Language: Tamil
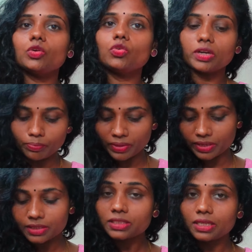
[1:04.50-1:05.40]
டூ கிளிப்
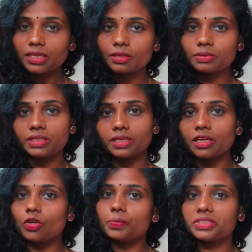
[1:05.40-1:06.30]
இருக்குது சிங்கிள் கிளிப்ஸ்
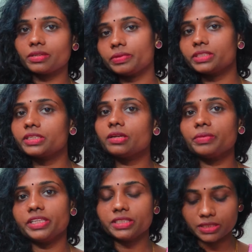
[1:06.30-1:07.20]
இருக்குது அலோபேஷன் இருக்குது
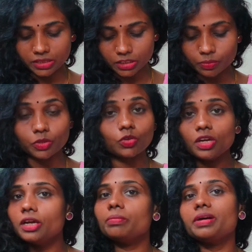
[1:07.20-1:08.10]
நம்ம இது சஜஸ்ட்
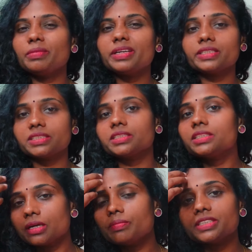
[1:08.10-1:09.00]
பண்ணோம் பெர்மனெண்ட்
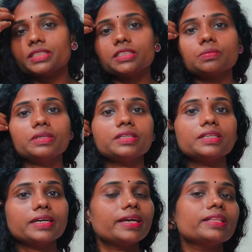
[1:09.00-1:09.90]
எக்ஸ்டென்ஷன் நம்ம சஜஸ்ட்
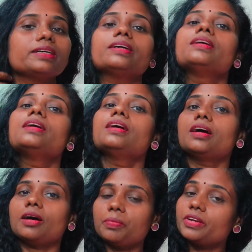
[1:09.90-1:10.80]
பண்ணுறது கிடையாதுங்க
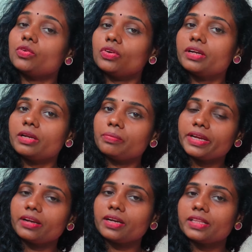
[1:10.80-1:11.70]
அப்படி இன்னொன்று என்ன
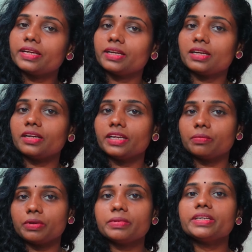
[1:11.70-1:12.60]
மெயினான திங்னா
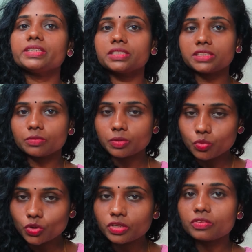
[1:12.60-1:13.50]
நீங்கள் பெர்மனெண்ட் எக்ஸ்டென்ஷன் இப்போ
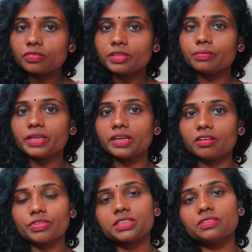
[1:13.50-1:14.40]
போடணும்னு
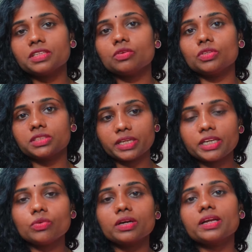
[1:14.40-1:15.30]
விரும்புனீங்கன்னா ஃபஸ்ட்டு வந்து அவங்க
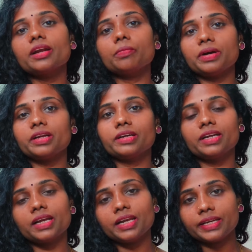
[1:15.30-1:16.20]
ஸ்கில்டு ஒர்க்கரான்னு
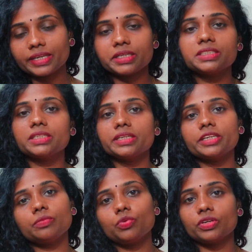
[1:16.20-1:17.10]
பாருங்கள் நல்ல டெக்னீஷியன்
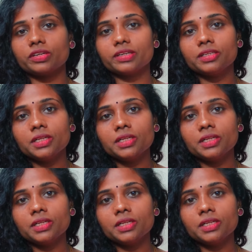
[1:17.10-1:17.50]
கிட்டே போடுங்க